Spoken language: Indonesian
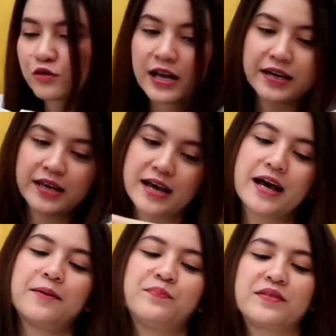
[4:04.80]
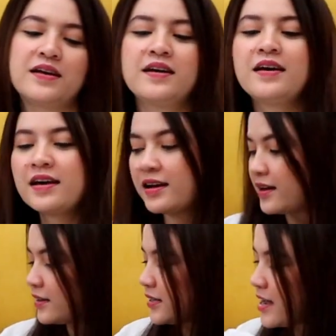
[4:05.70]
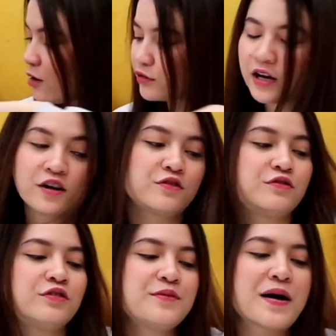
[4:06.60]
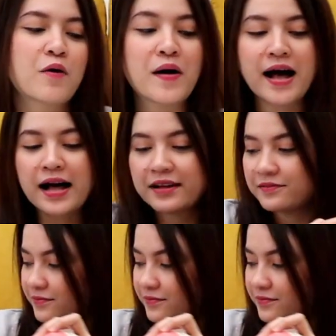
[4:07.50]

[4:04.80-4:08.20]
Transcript: urutannya jadi aku taruh dulu di bawah